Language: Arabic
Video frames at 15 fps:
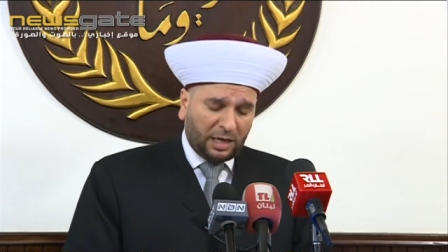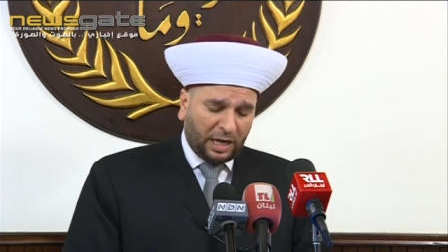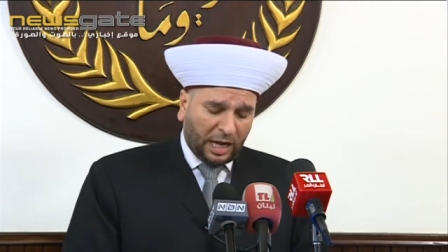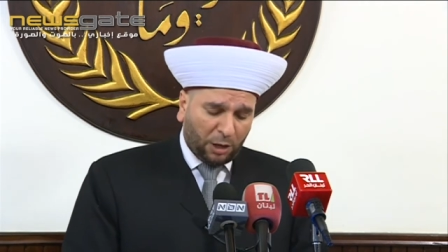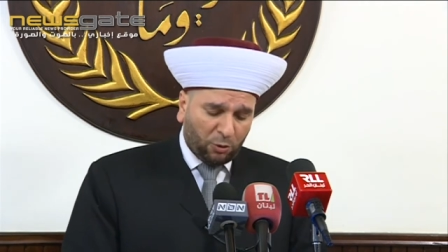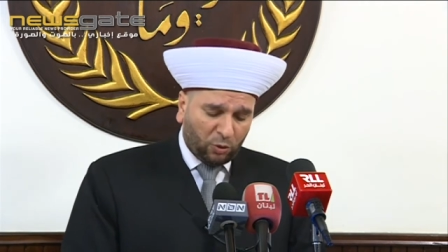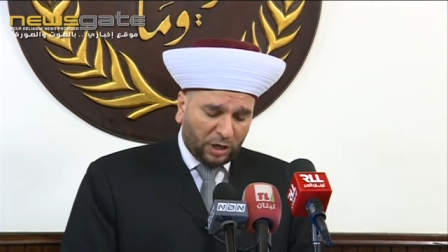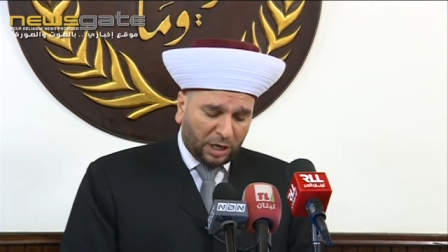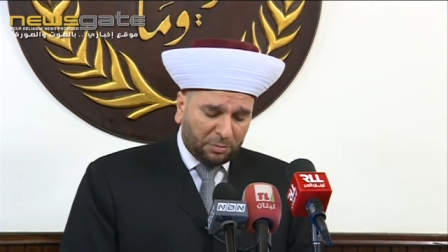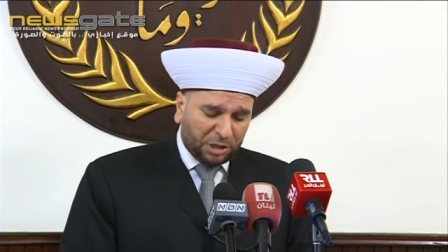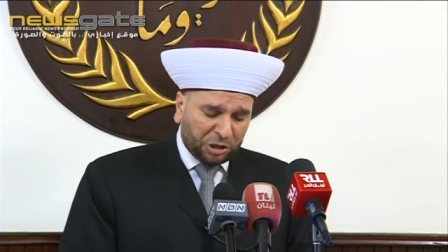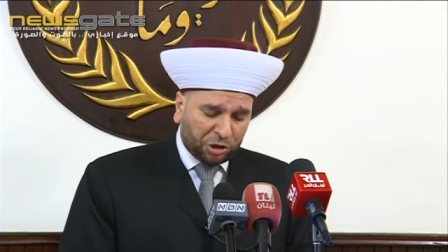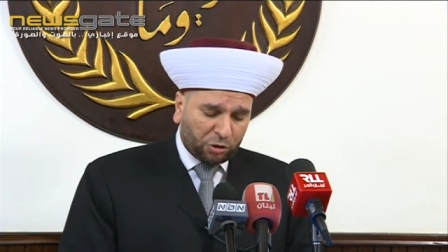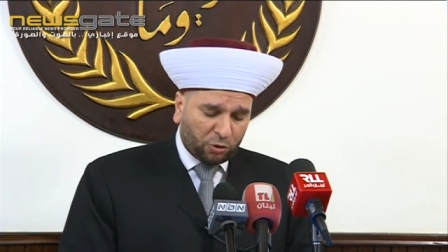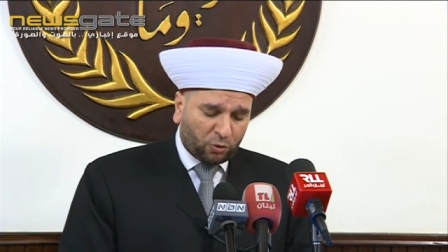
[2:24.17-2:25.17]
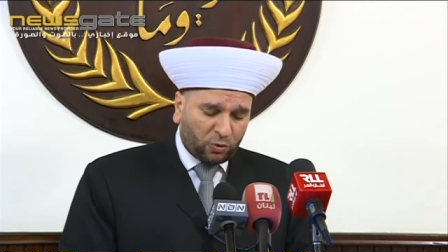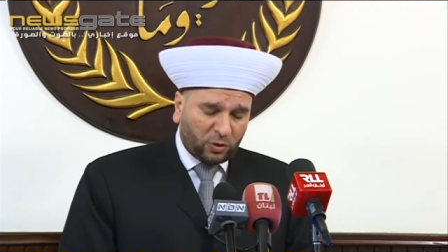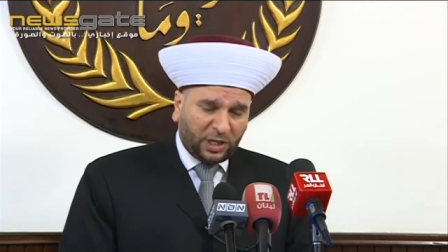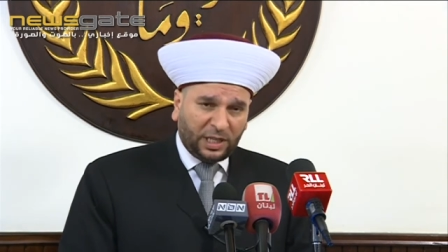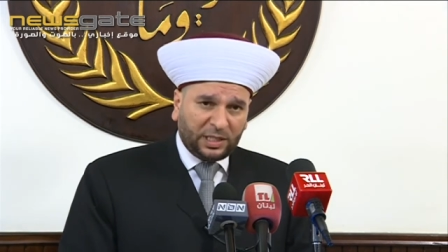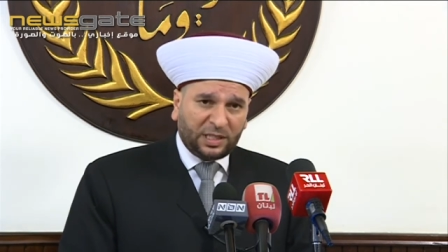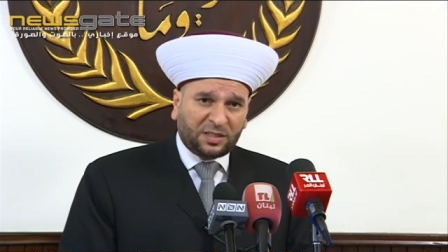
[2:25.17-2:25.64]
حول
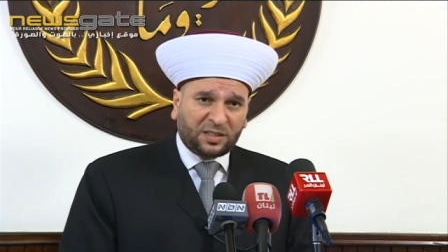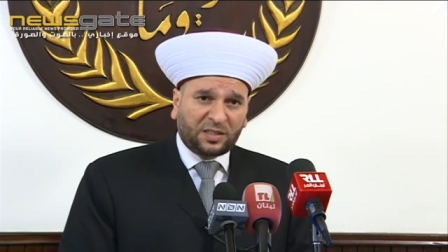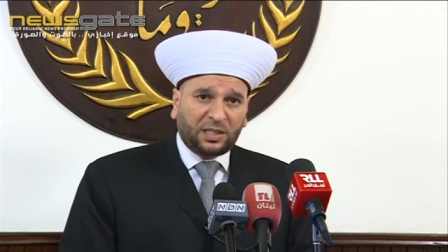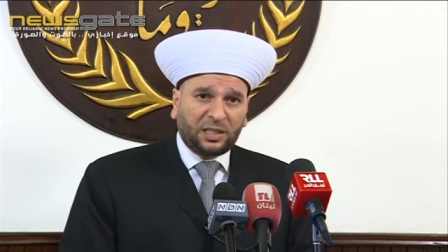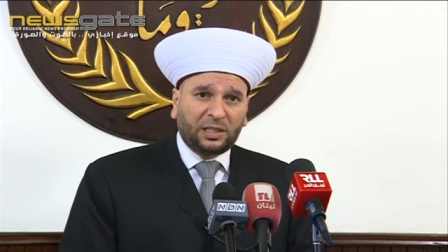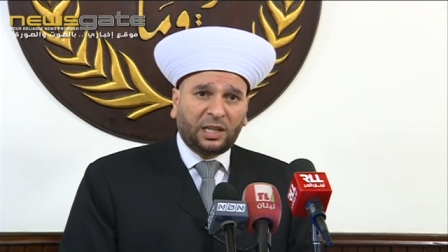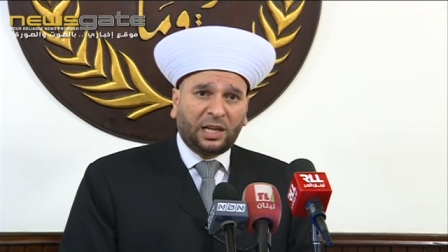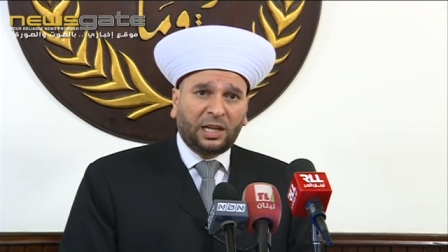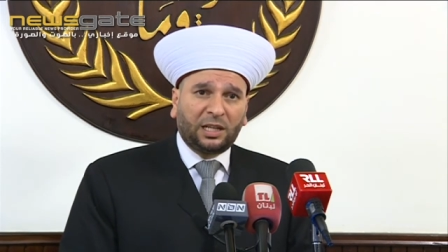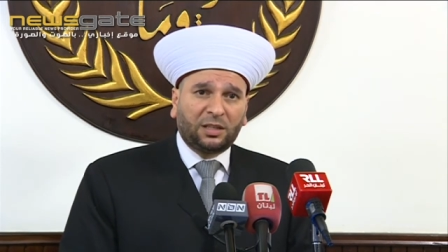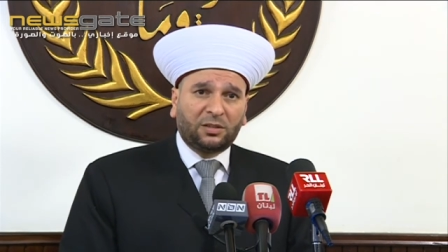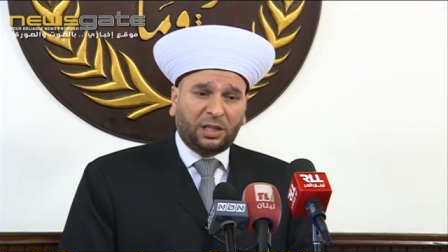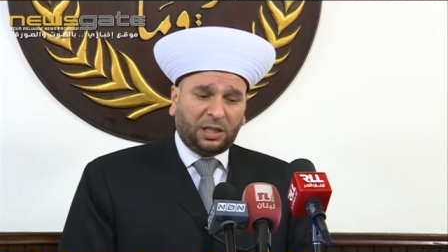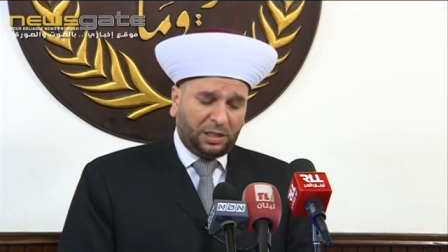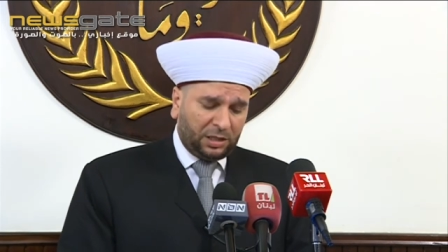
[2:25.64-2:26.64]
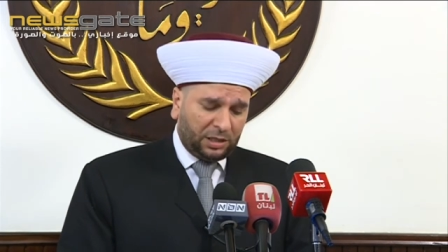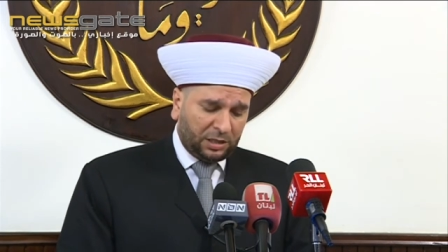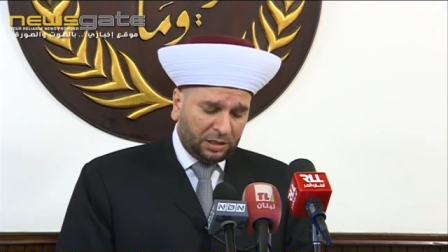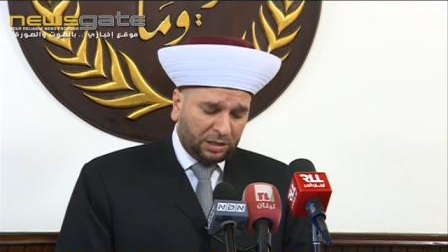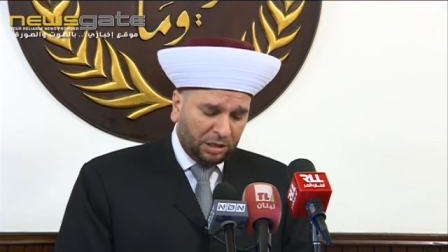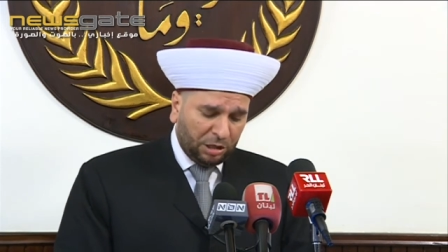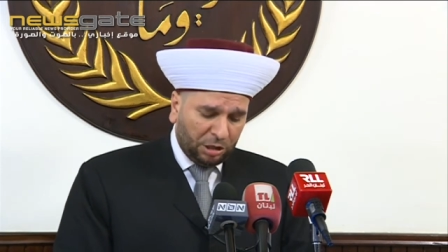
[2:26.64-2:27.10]
مشروع
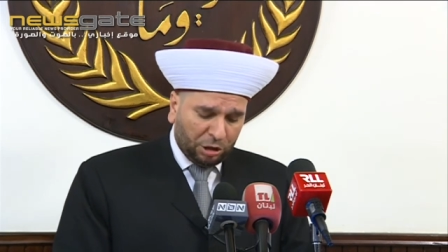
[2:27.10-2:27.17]
استنهاضي